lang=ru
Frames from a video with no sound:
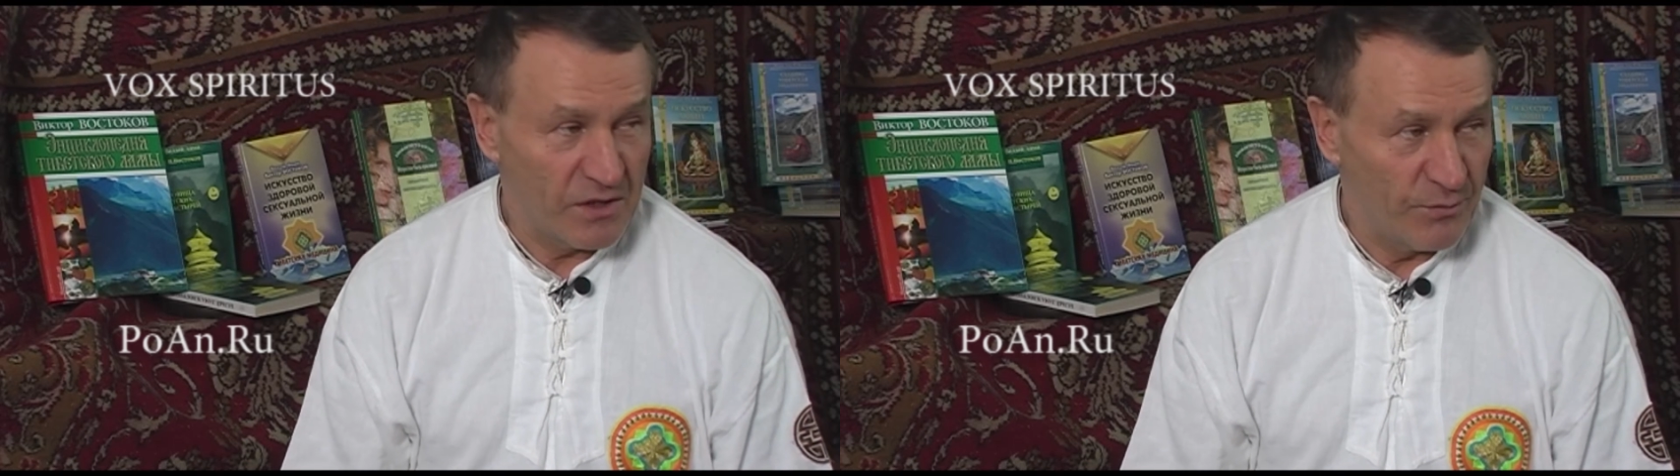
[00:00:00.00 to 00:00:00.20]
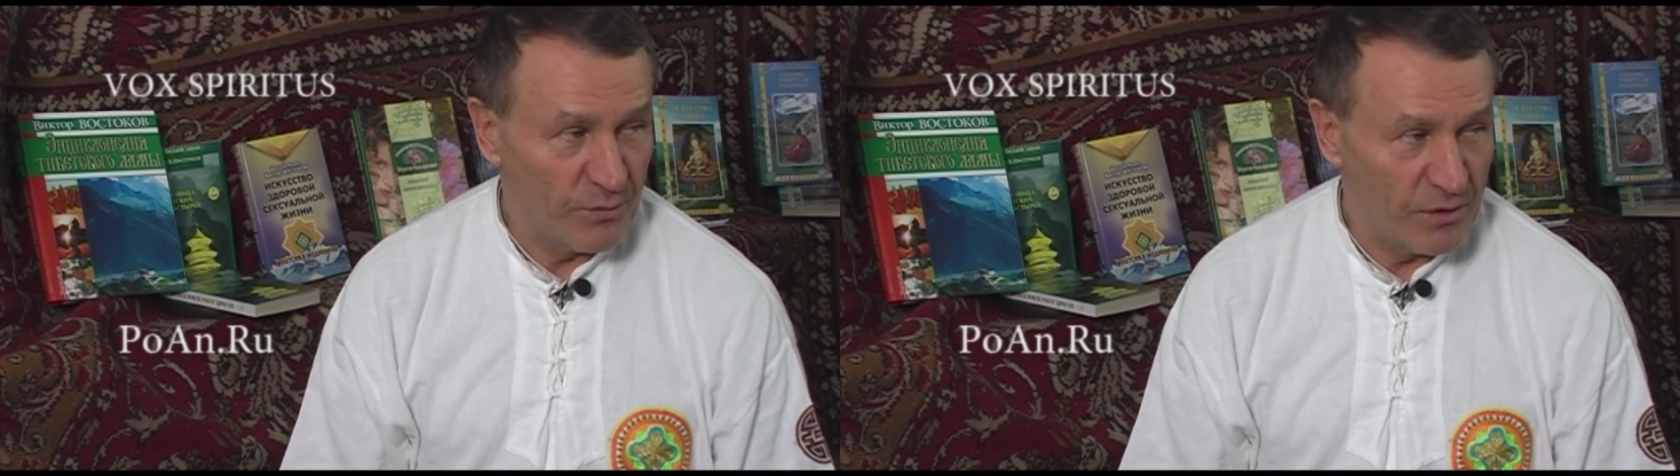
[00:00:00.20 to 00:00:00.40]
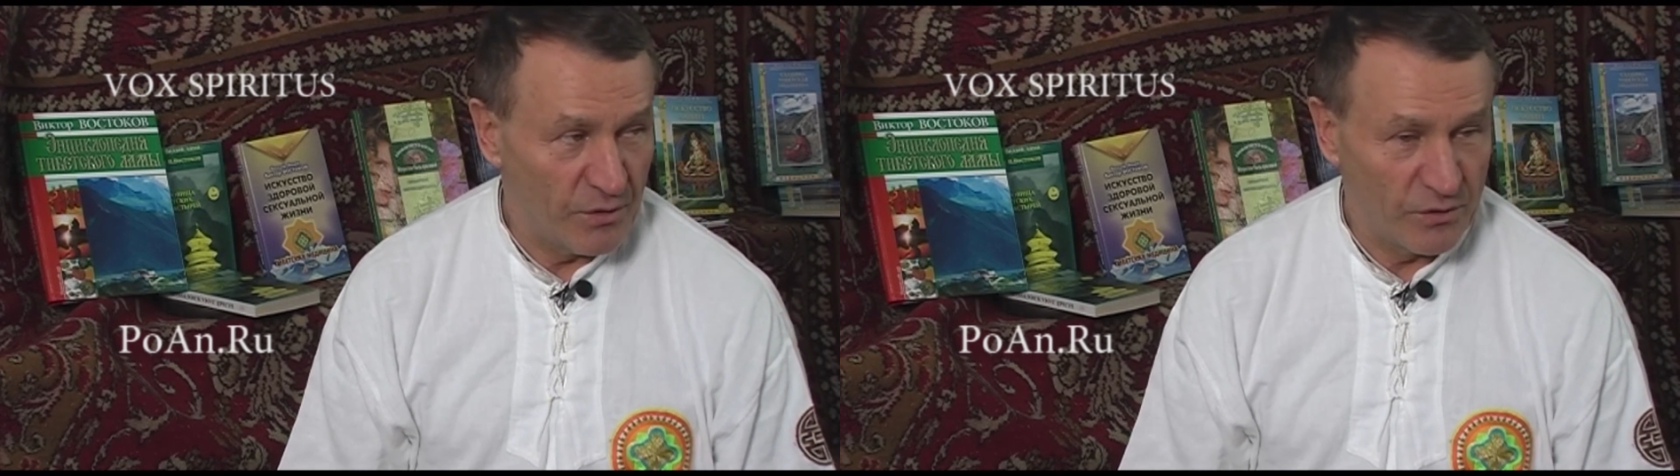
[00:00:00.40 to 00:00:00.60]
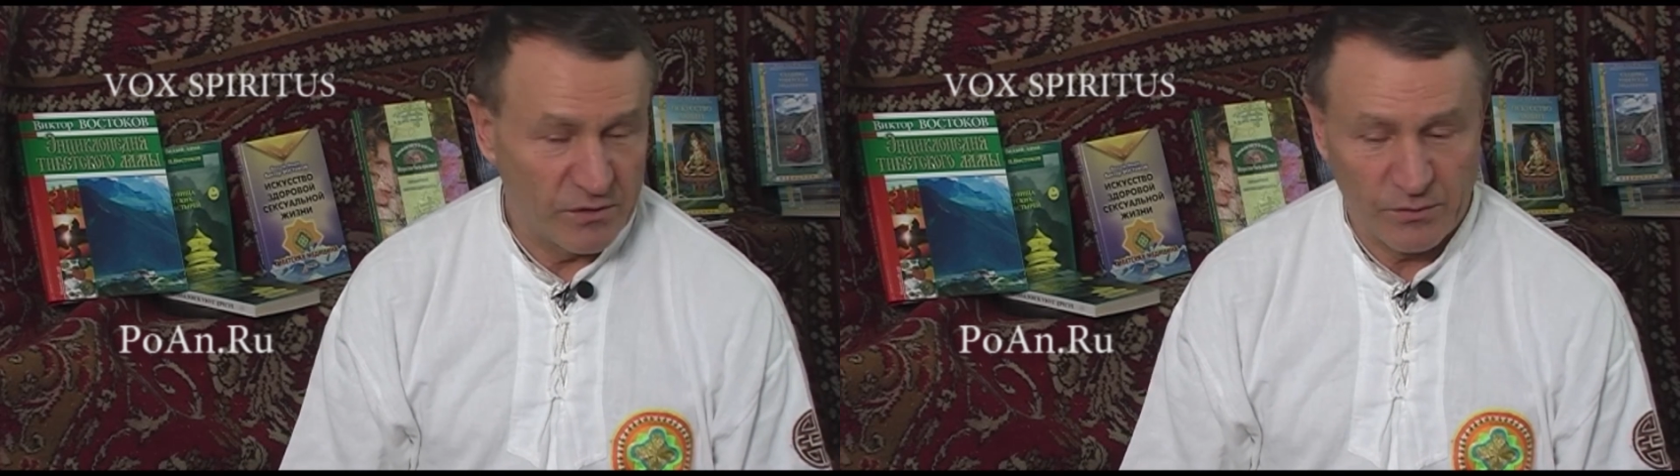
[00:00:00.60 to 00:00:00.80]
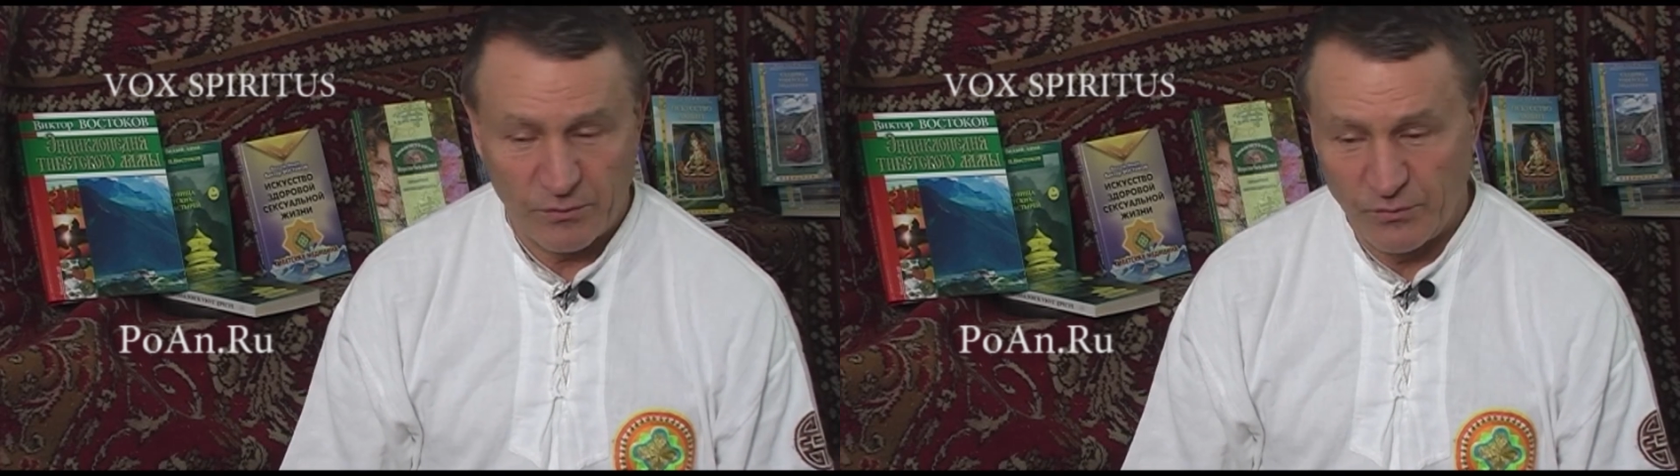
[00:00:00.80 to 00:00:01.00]
там э,
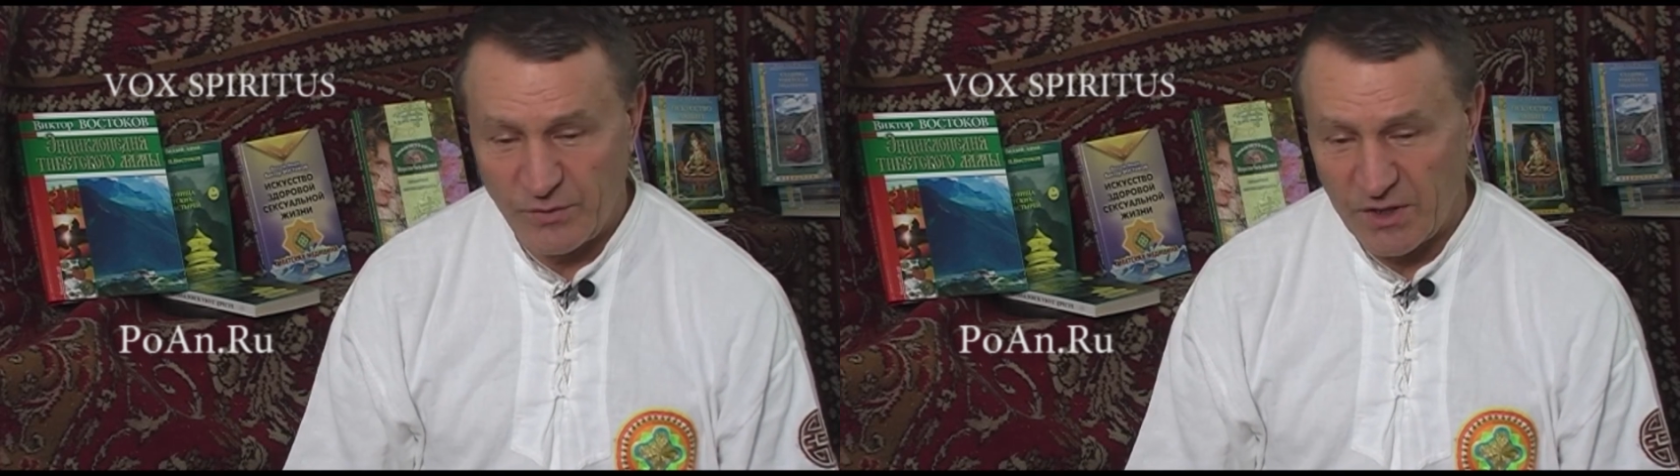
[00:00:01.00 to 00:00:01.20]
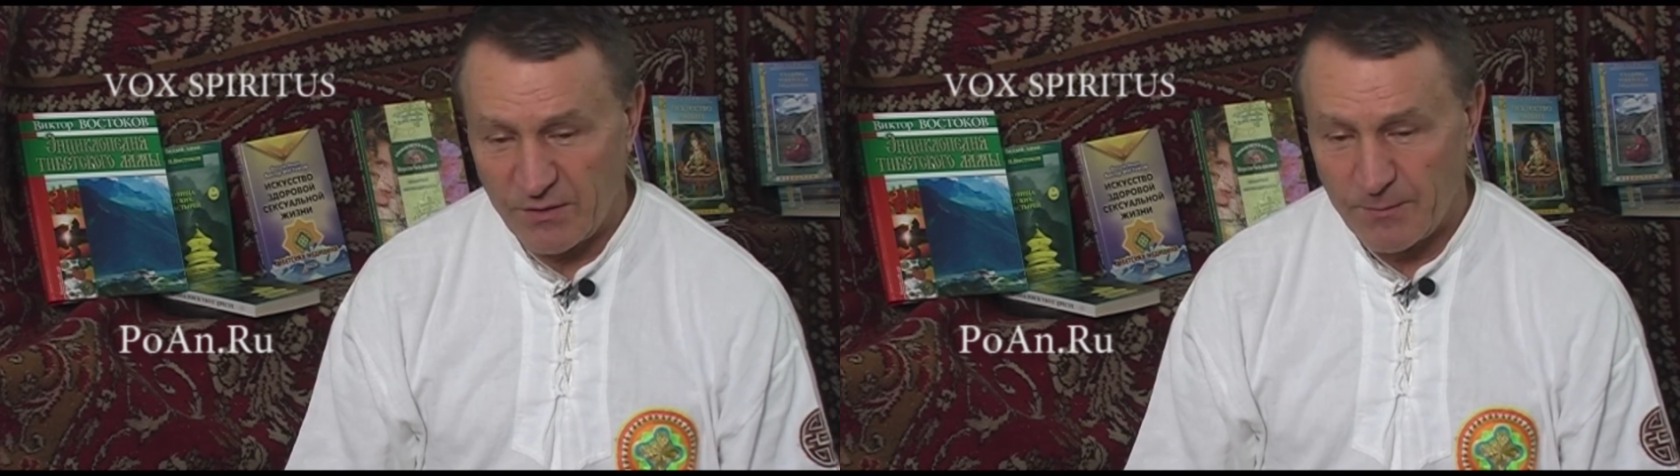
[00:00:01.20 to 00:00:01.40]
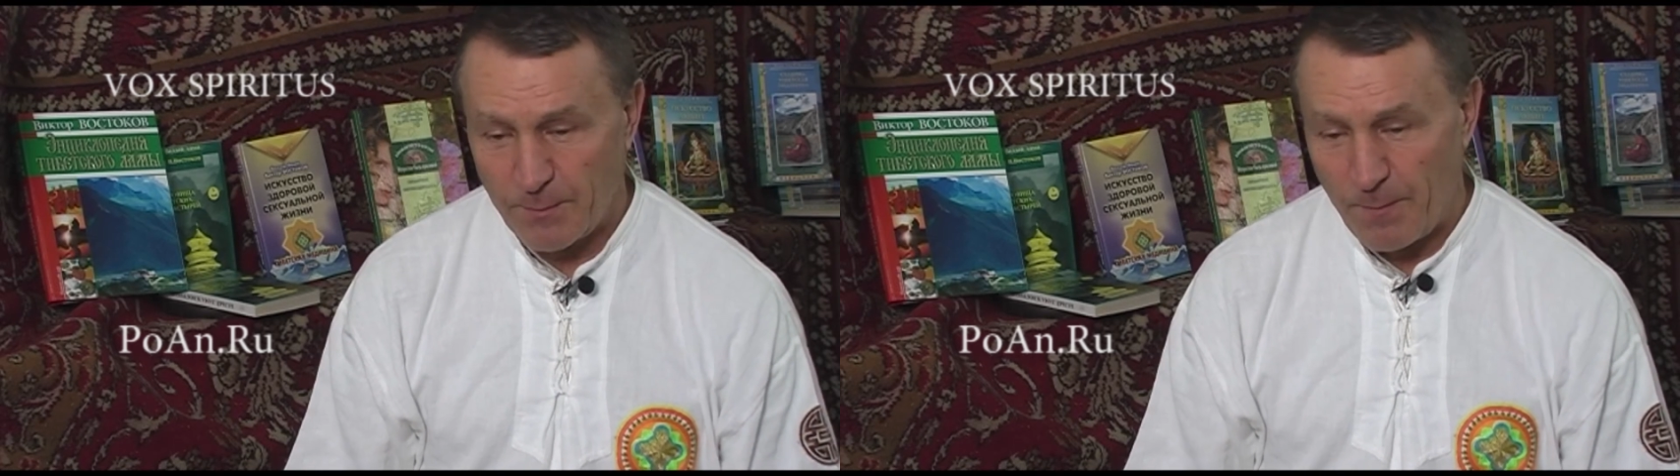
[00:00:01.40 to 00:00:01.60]
вот мне